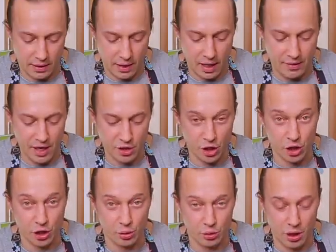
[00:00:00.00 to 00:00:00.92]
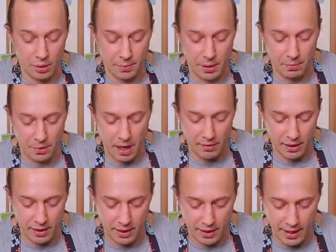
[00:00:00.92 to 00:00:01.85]
Говяжий желудок,
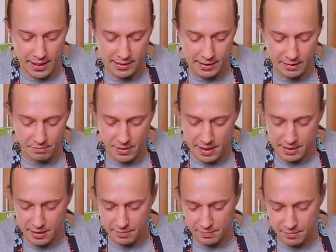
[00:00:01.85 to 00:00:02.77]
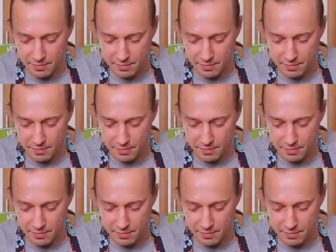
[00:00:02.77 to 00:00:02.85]
приправленный красным маслом.